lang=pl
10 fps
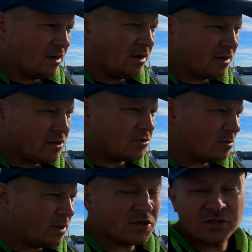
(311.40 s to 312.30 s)
ale Aha. ja
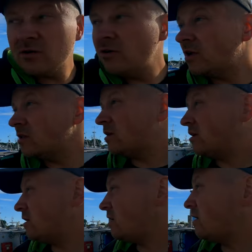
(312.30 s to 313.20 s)
liczyłem bardziej na
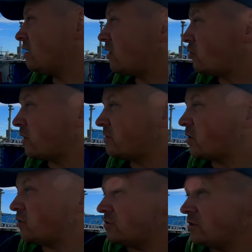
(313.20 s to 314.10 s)
konkretnie na kierunek
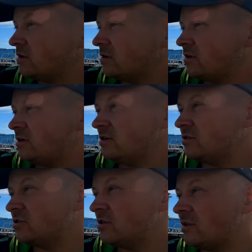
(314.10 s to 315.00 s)
wschodni
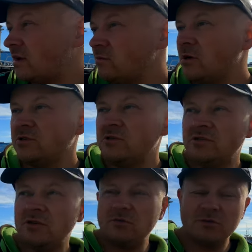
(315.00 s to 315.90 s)
a, i że ta ryba się
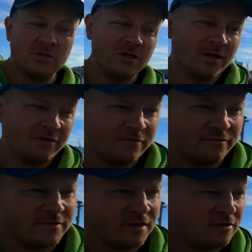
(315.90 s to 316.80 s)
dzisiaj ruszy, a tak
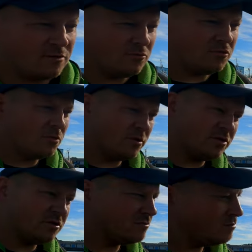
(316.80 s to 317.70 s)
wcale nie musi
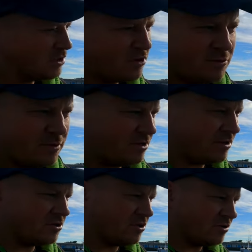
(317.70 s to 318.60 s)
być. Myślę, że będzie jednak